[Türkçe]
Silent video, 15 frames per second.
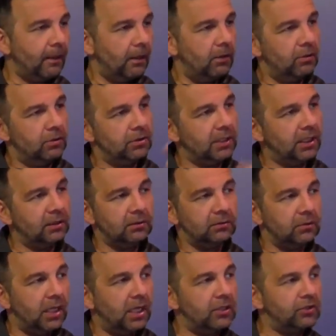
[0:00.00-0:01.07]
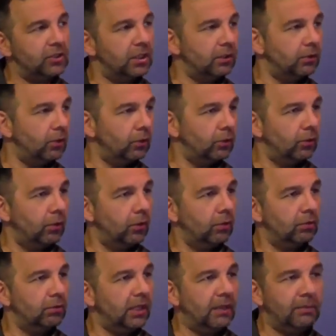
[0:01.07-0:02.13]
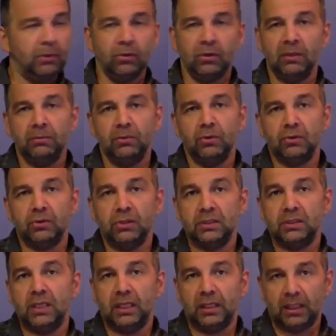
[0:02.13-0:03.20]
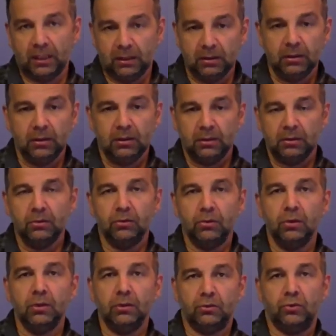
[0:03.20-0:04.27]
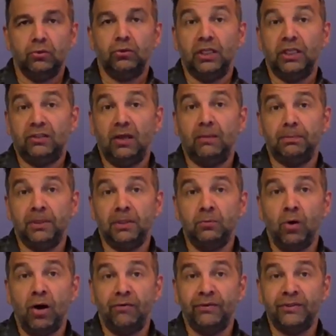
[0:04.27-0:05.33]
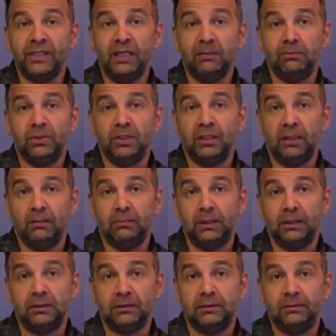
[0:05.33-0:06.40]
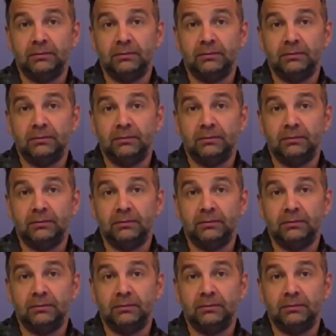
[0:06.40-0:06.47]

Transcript: O yüzden her şeyin kökü o. Emin olabiliyorsunuz derken çünkü, çünkü kitapları muhafaza etmiş adamlar.